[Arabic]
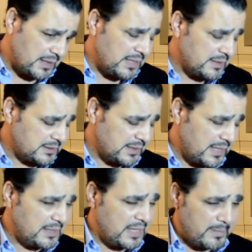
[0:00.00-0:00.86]

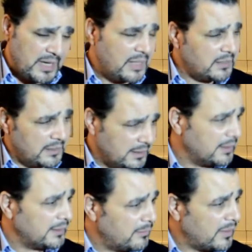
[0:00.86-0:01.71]
السنه دي لما راحت
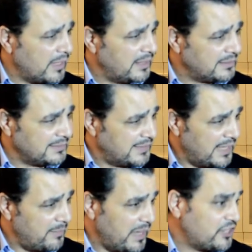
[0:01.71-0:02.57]
لما راحت
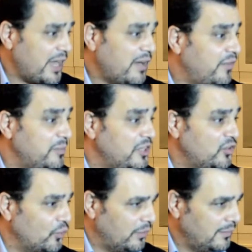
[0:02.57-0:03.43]
تنتخب ما كانش عارفه
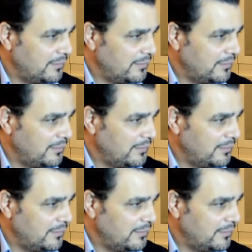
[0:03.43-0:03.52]
مين دول